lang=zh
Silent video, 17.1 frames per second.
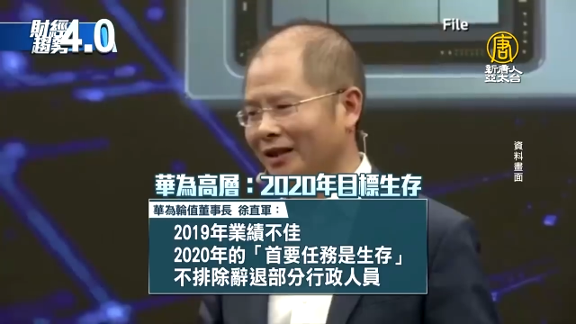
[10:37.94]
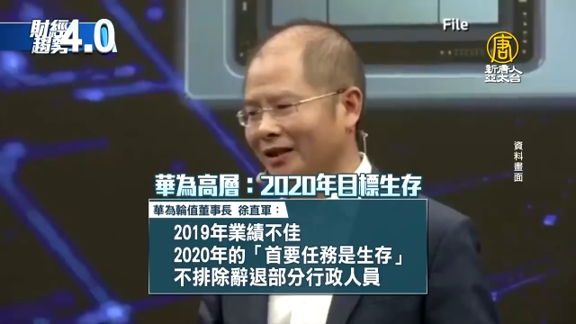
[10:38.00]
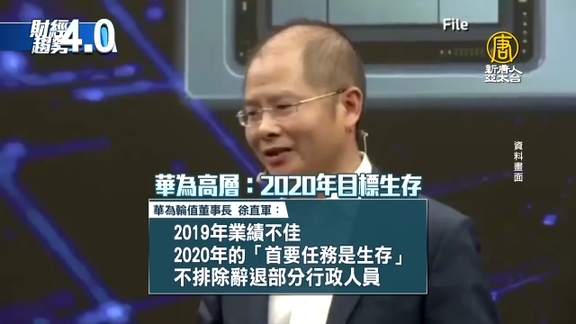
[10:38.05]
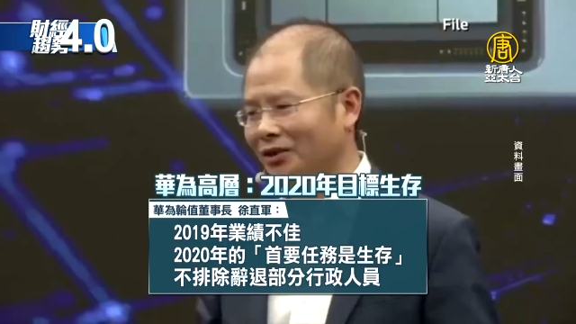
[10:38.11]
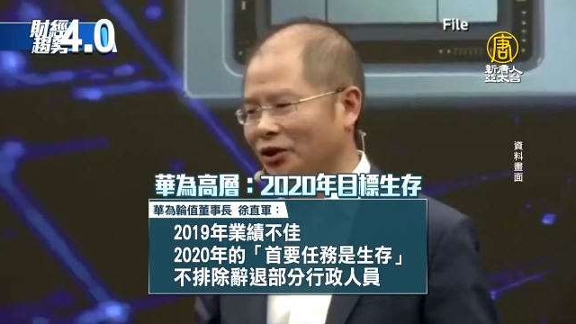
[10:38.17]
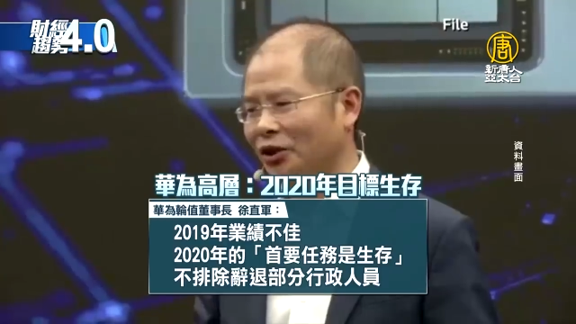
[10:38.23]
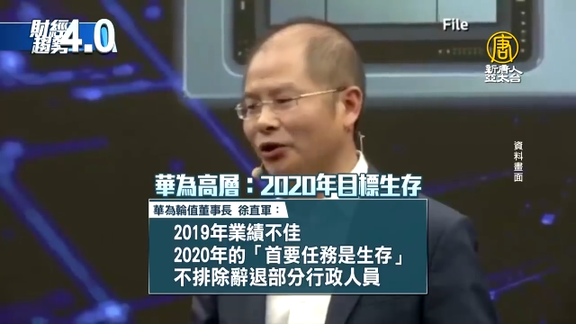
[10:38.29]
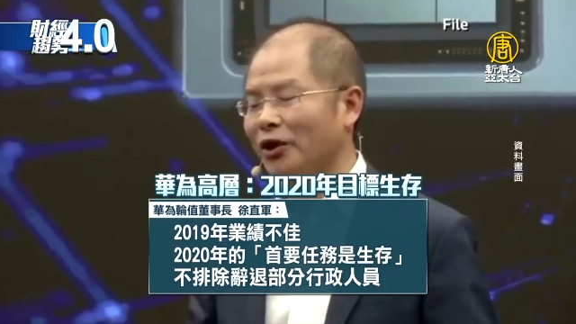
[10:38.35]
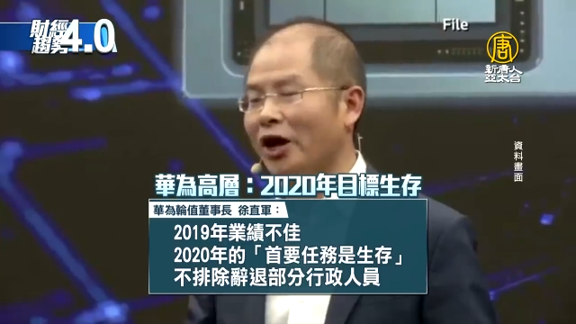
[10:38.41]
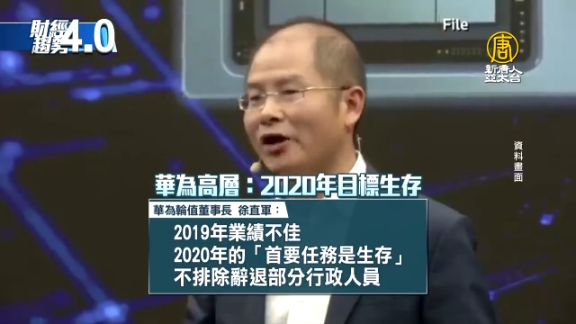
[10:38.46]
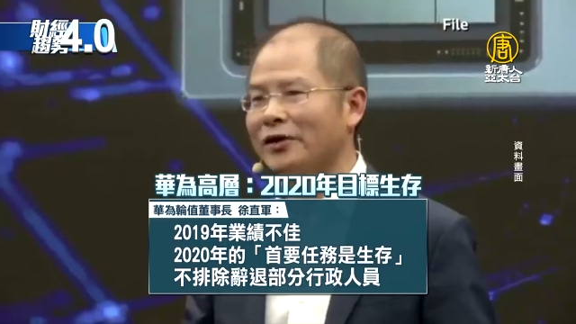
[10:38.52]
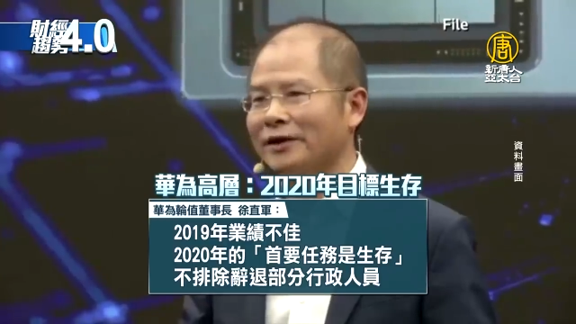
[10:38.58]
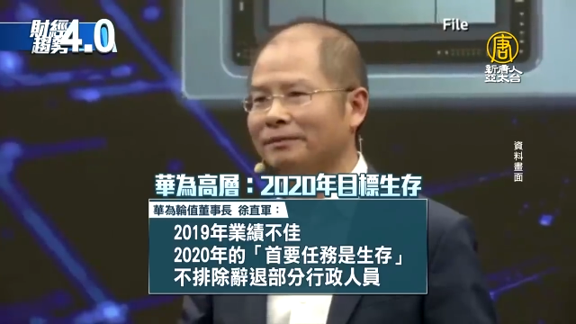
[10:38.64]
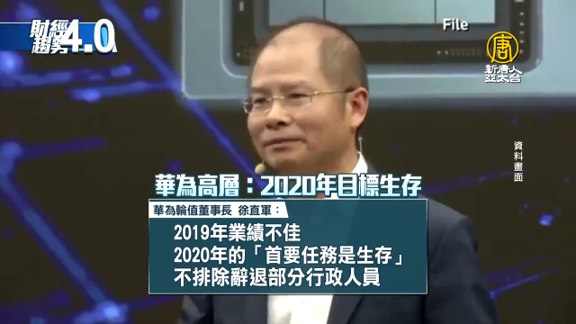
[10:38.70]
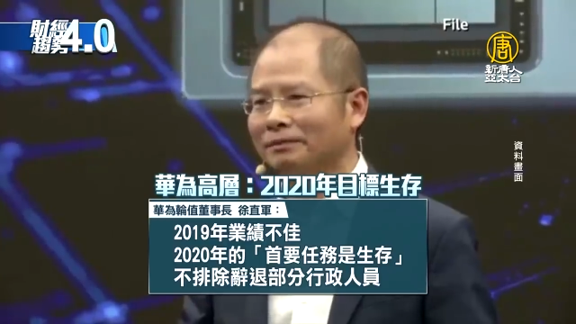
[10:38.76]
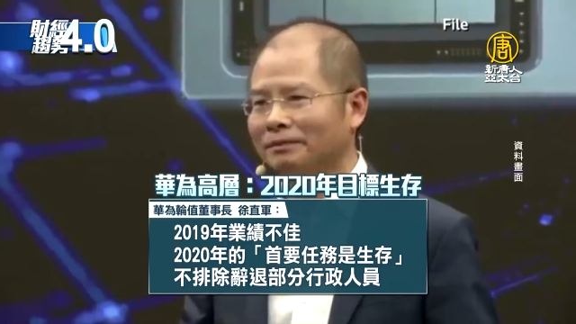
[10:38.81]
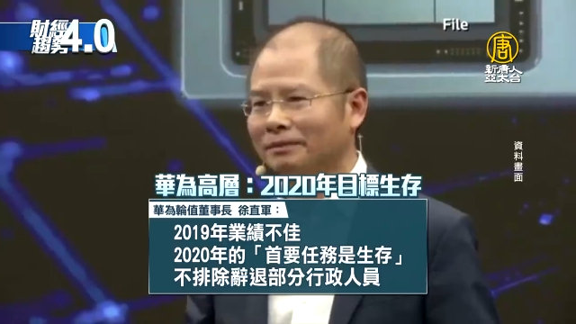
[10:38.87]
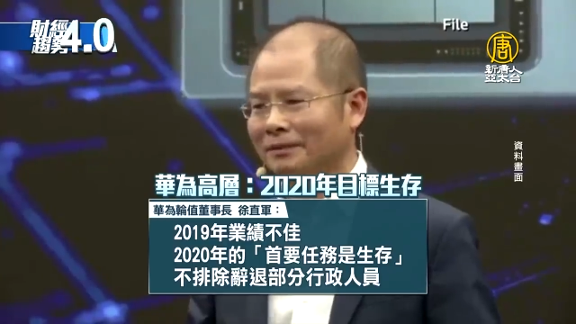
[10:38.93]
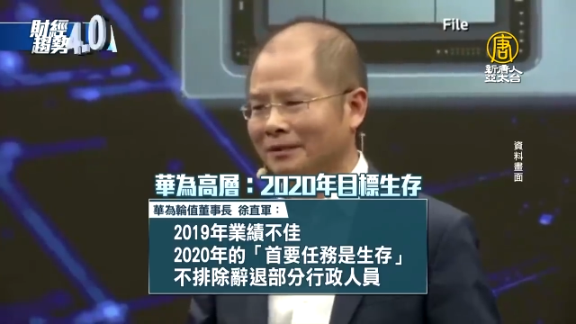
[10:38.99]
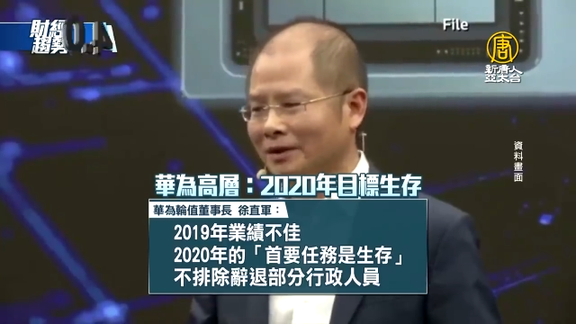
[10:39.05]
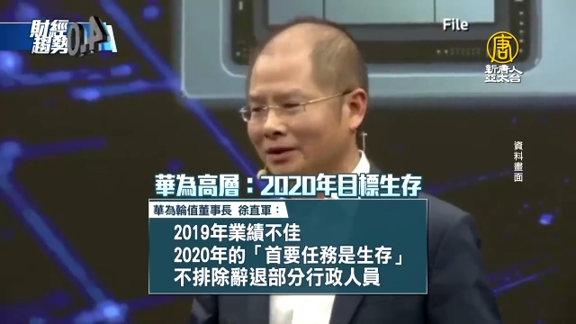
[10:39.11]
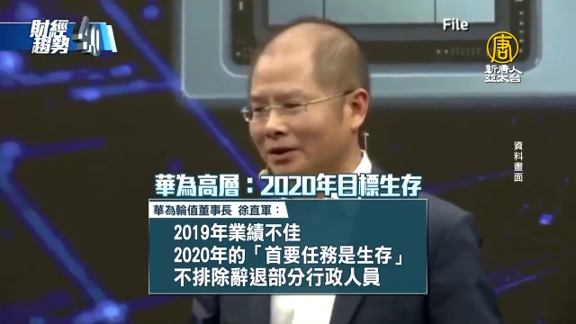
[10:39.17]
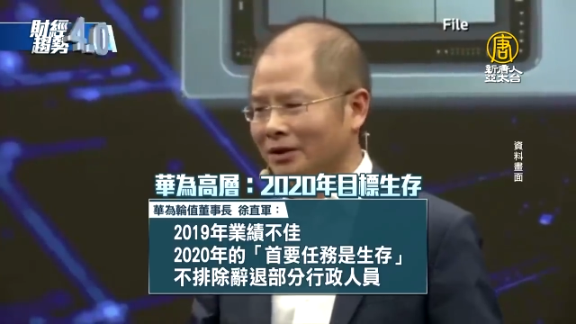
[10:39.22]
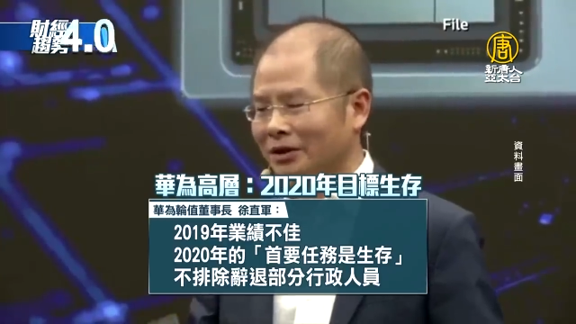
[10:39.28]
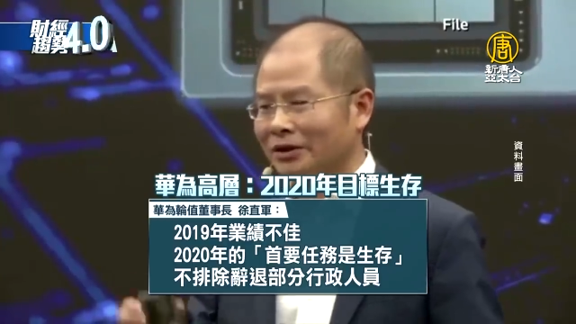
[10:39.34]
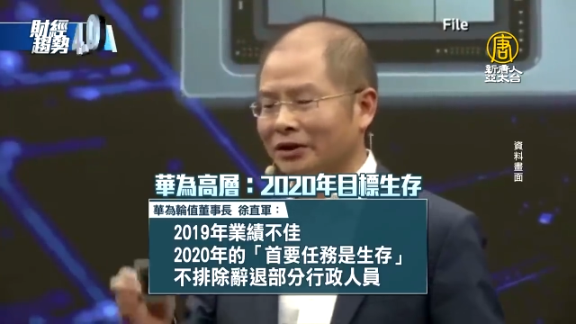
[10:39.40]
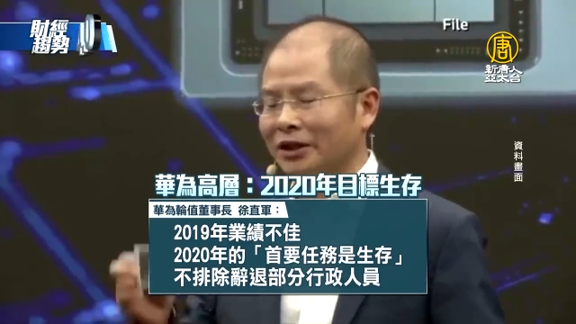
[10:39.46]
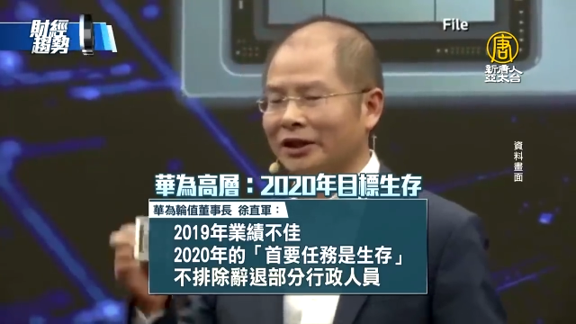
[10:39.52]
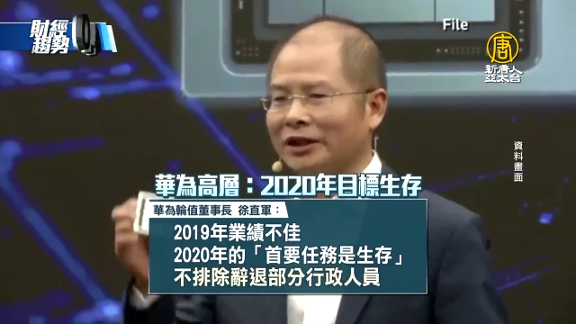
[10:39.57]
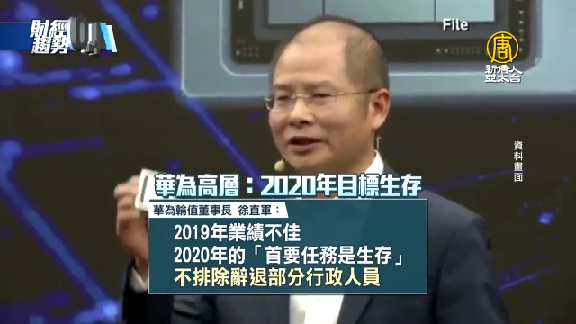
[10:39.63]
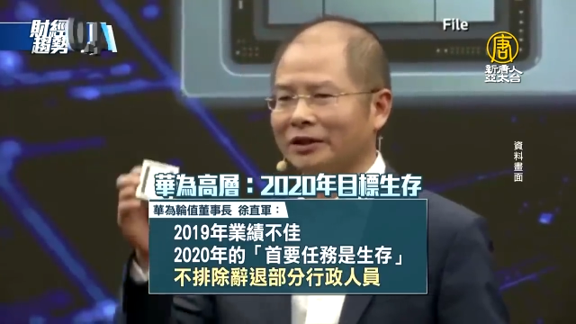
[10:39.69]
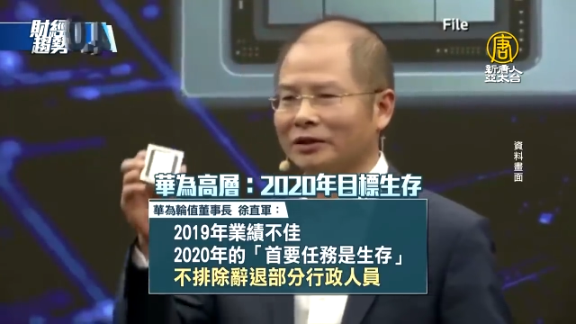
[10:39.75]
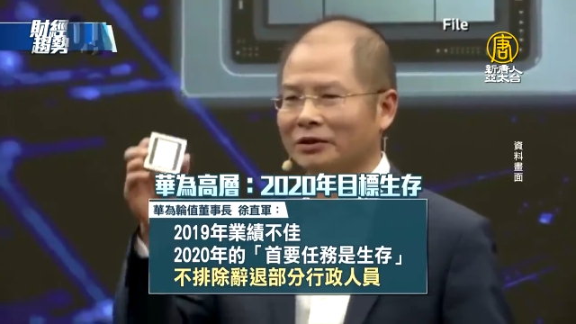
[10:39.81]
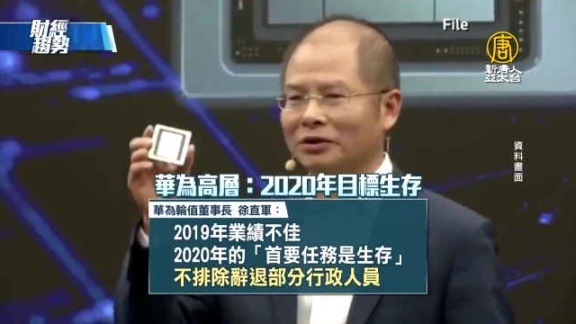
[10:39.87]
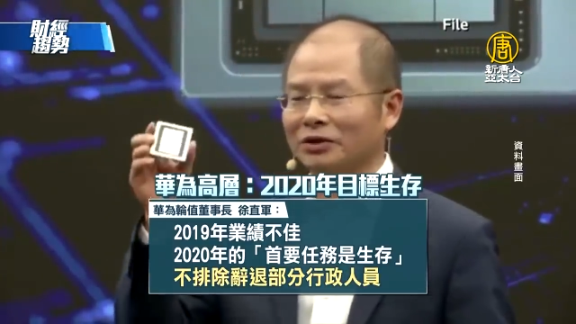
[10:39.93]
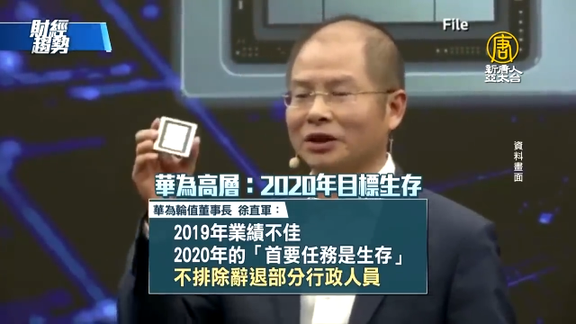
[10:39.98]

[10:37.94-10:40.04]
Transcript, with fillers: 二零年首要任务是生存，